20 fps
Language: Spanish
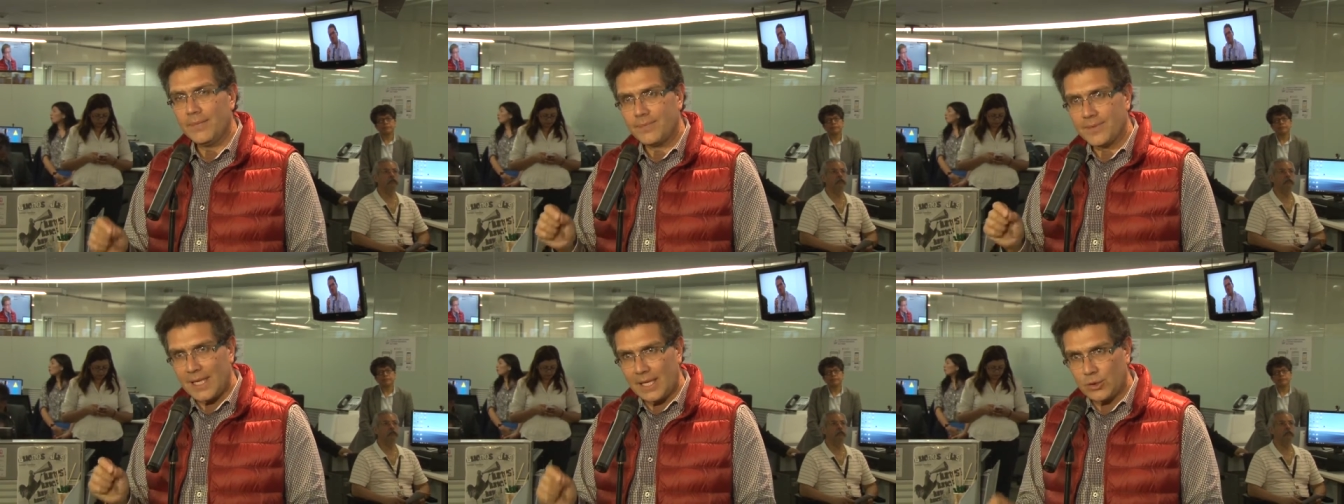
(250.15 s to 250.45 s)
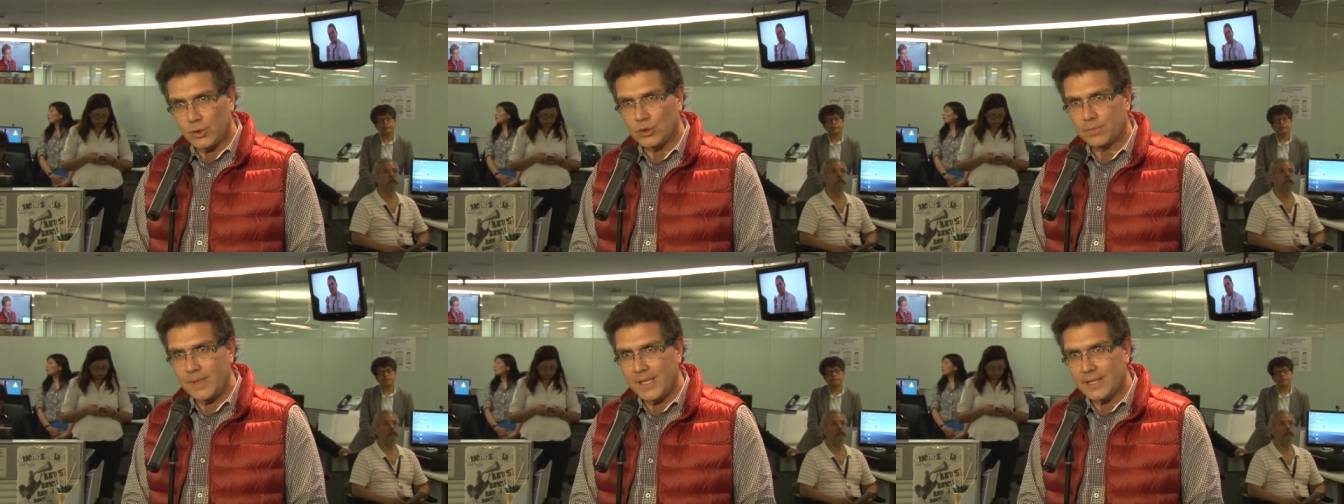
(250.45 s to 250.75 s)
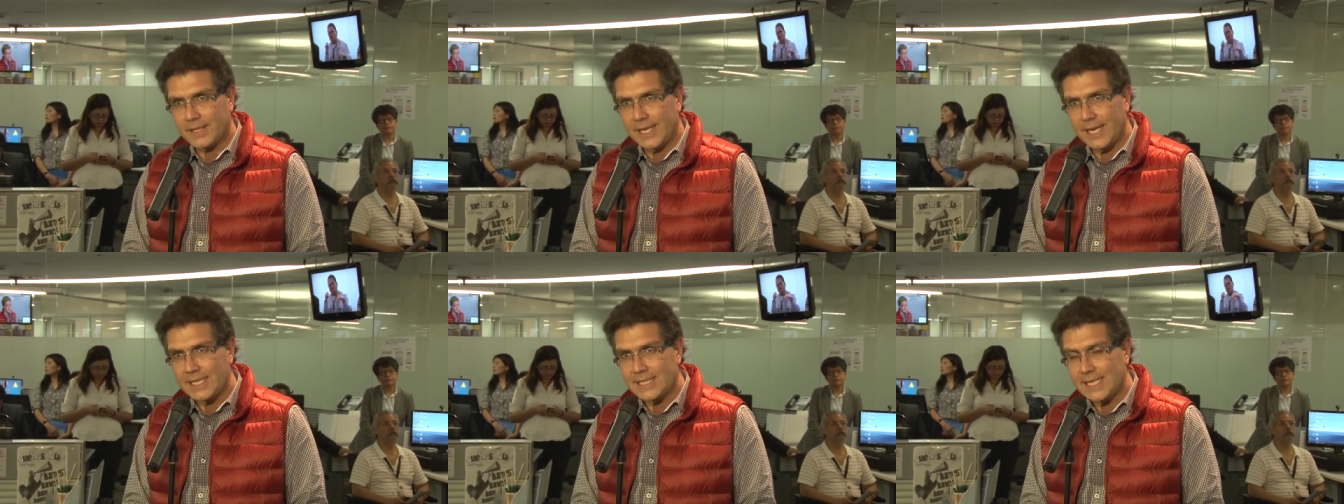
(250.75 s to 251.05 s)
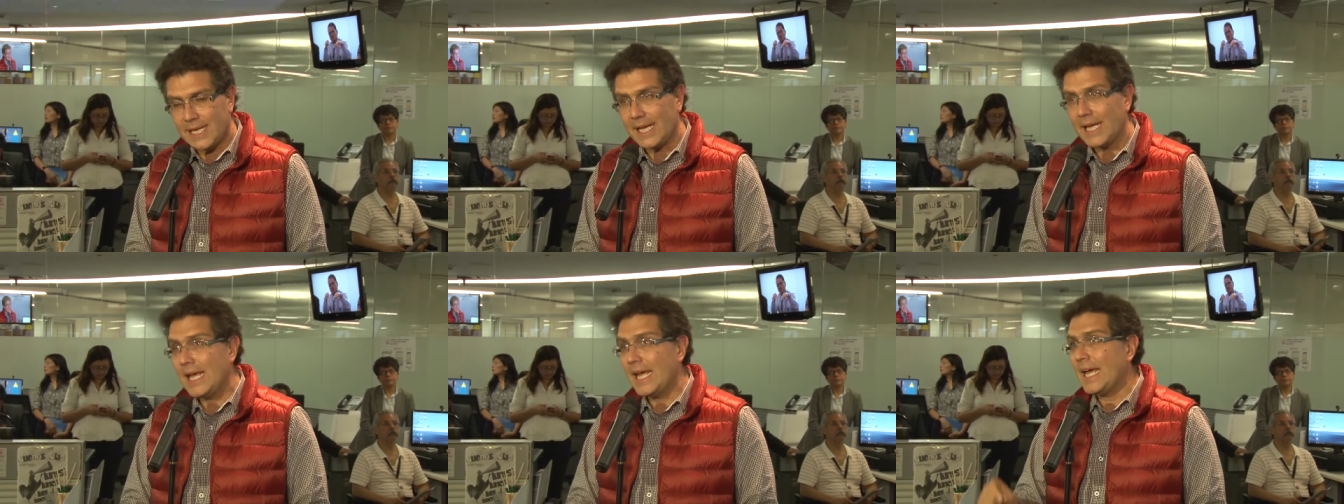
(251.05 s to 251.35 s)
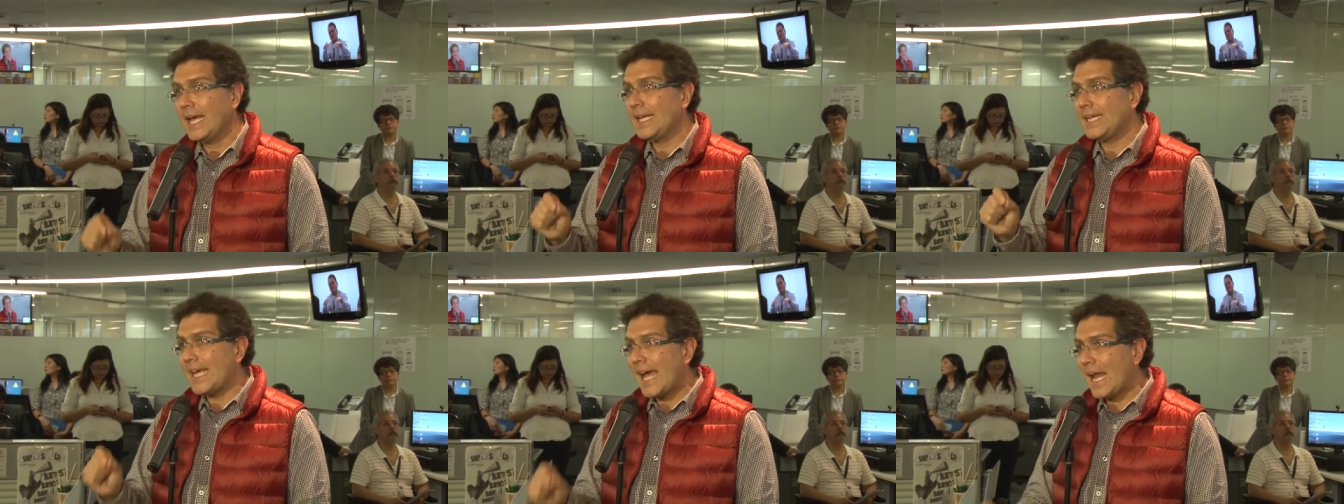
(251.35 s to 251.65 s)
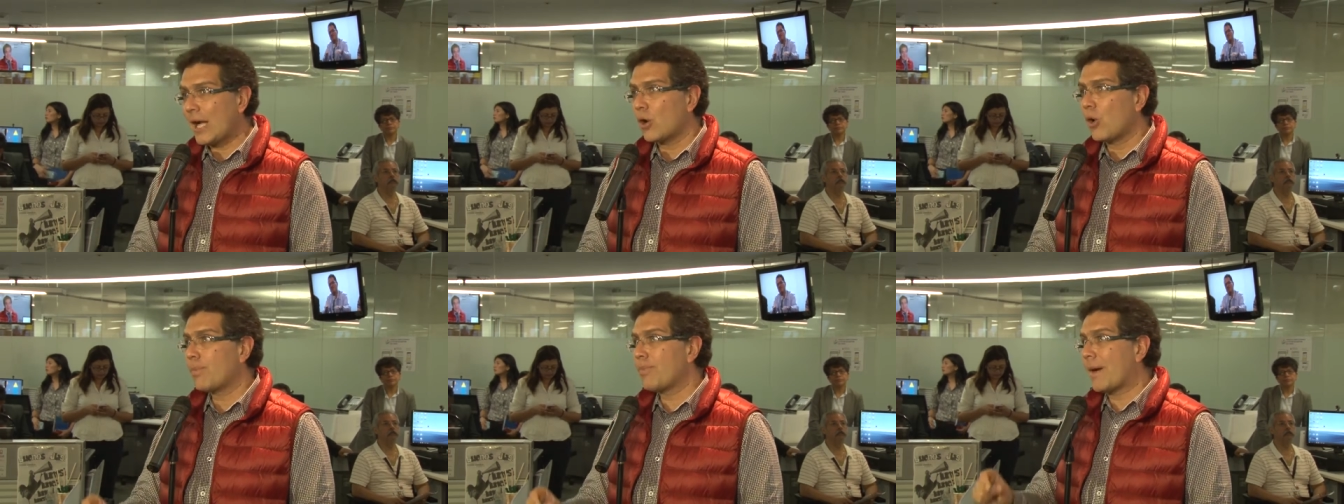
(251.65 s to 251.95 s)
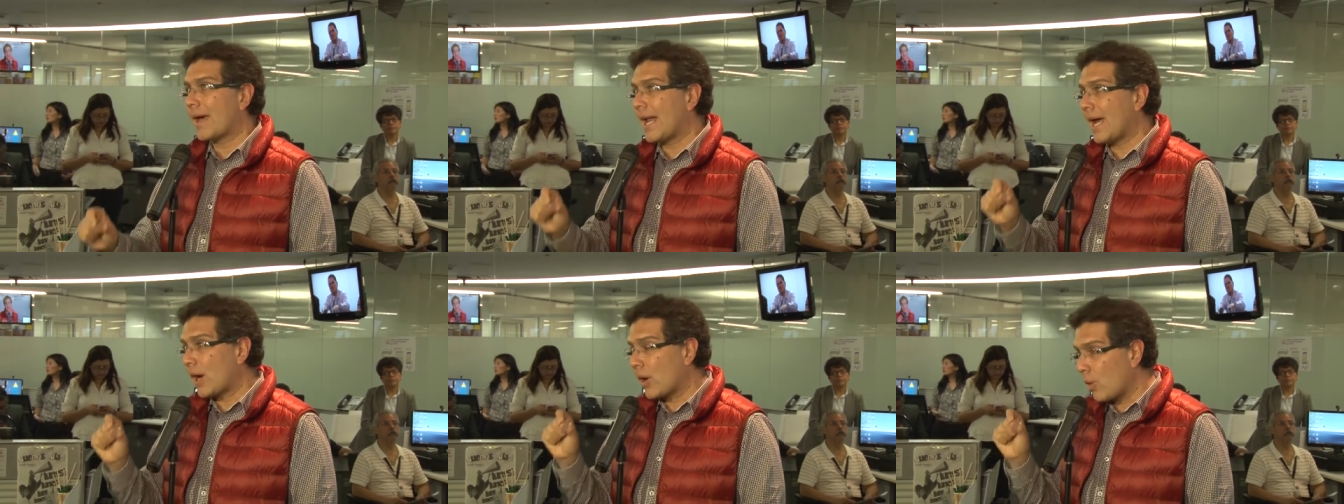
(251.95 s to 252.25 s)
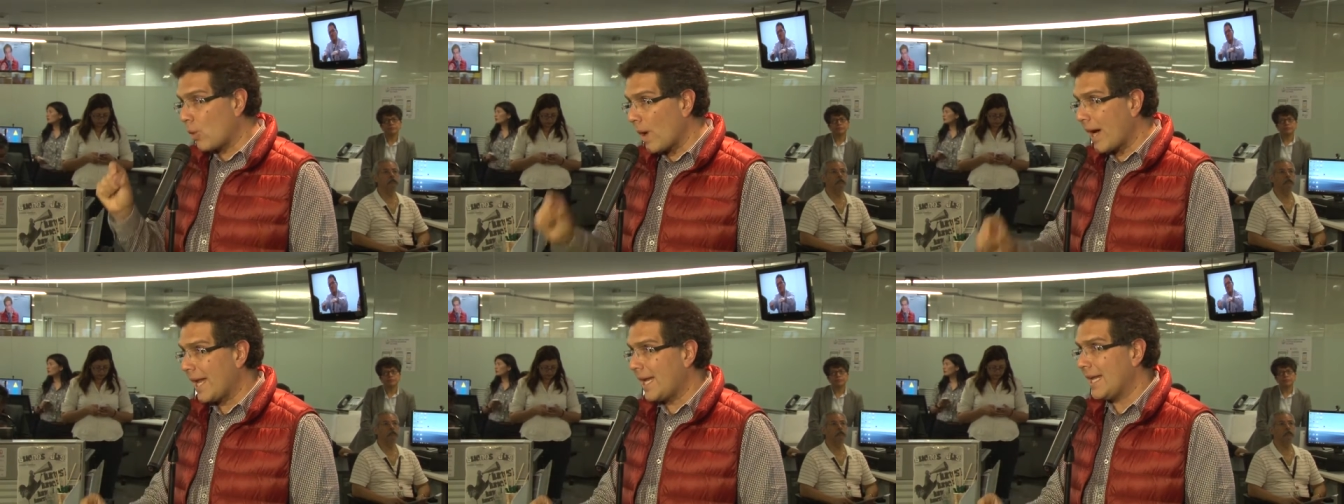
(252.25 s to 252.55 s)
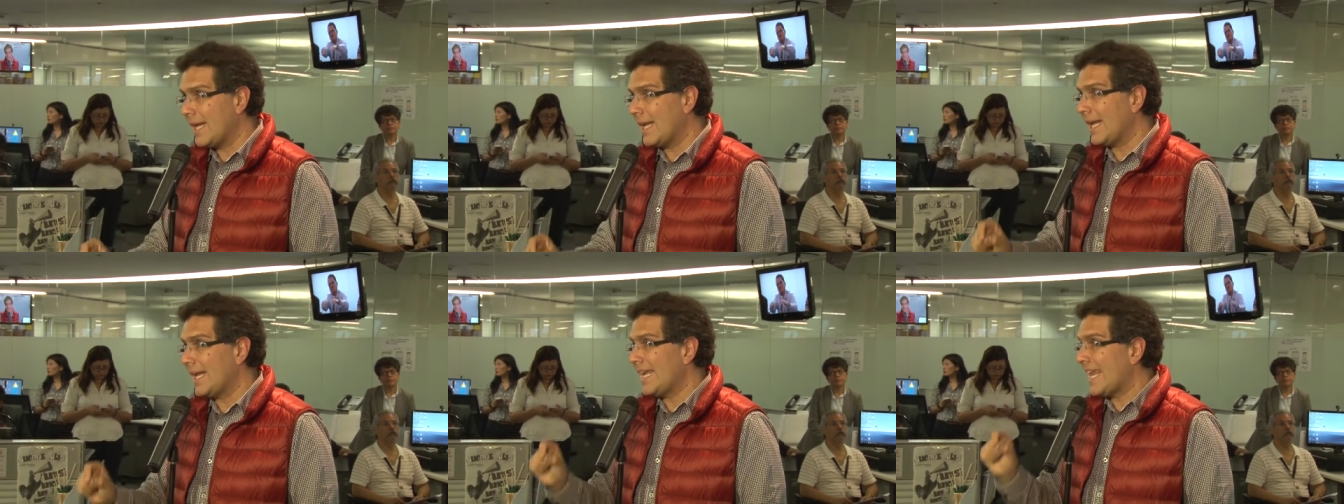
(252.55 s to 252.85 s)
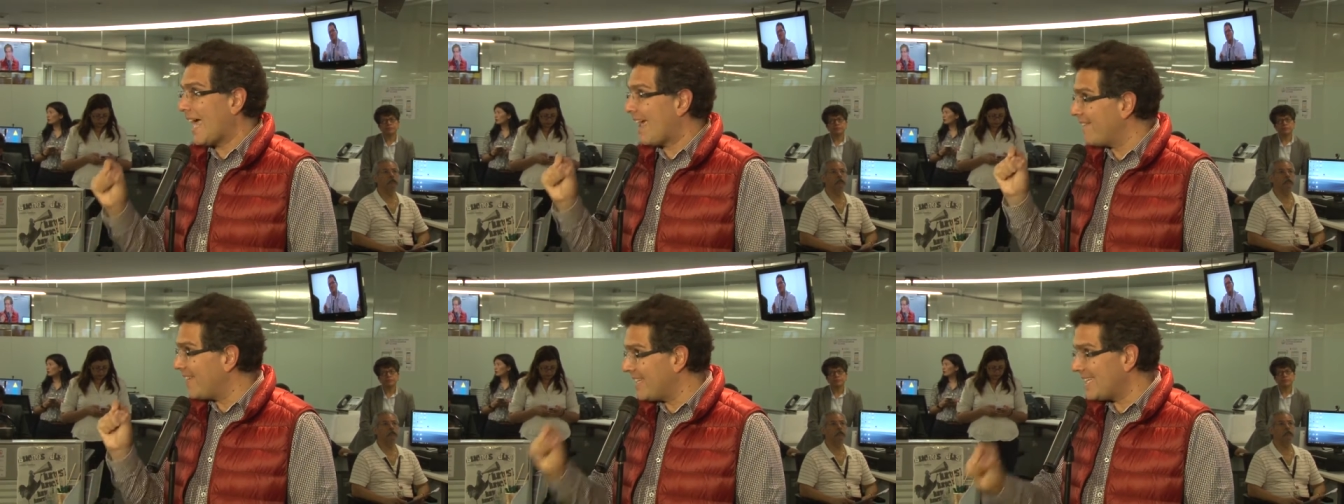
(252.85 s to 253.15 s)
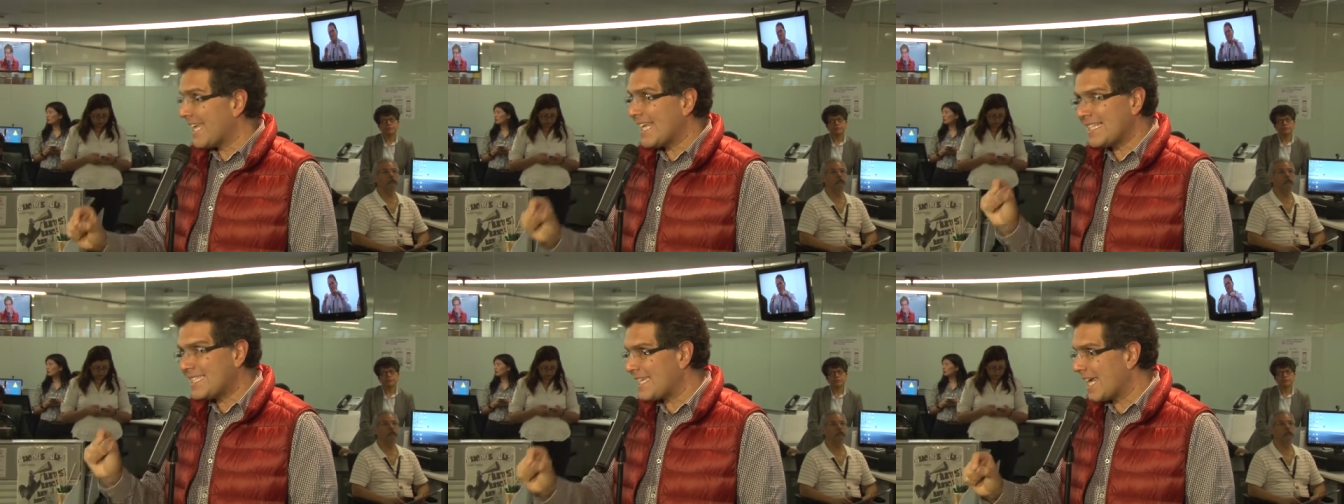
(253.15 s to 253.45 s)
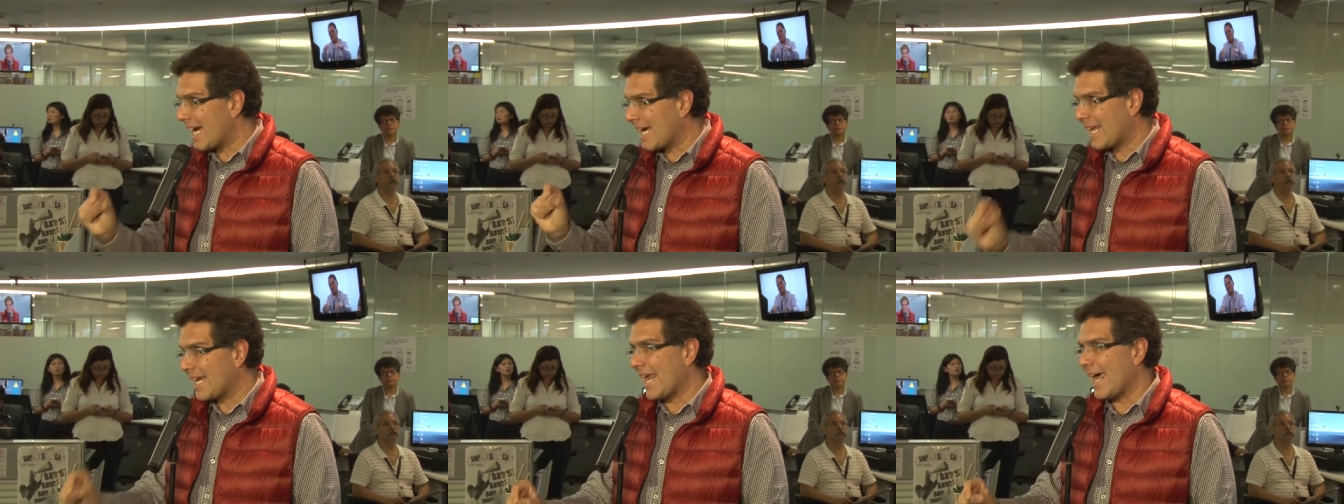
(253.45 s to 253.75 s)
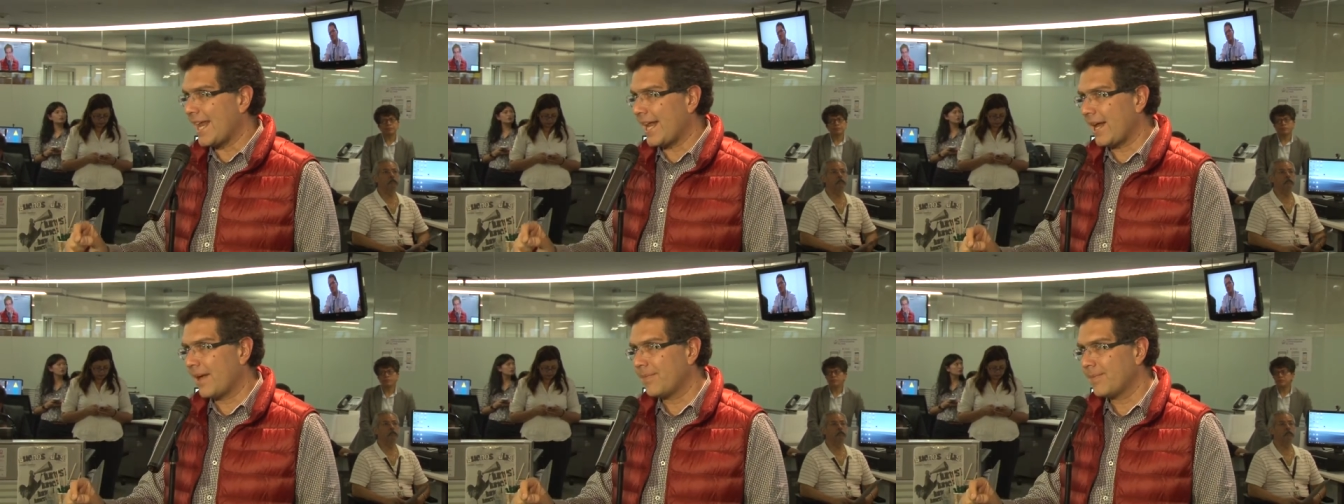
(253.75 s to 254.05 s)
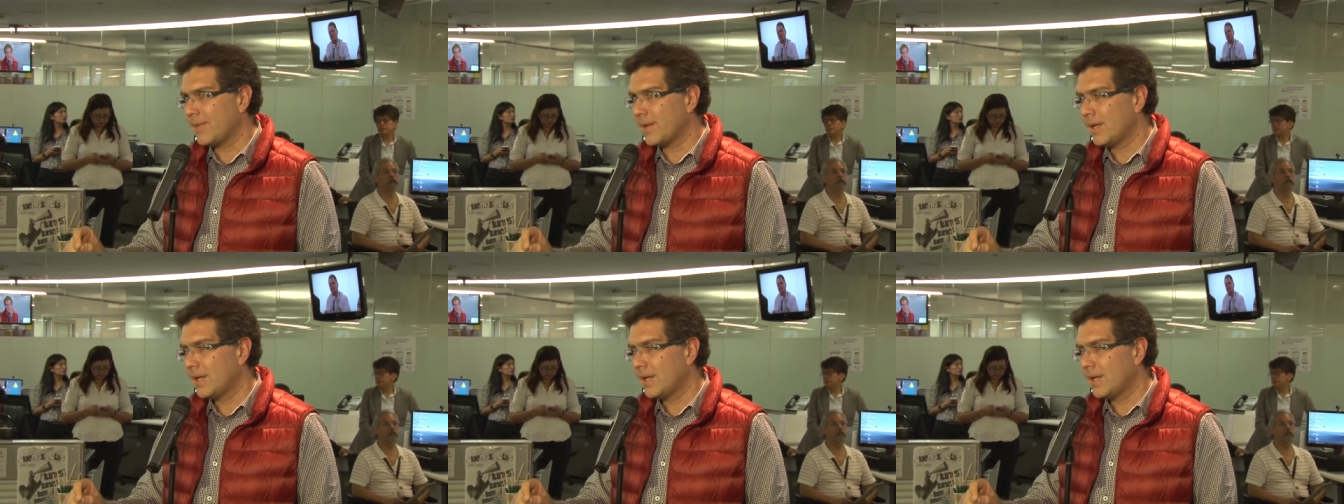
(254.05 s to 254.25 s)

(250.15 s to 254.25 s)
del 2013 y algo para cual la evidencia clara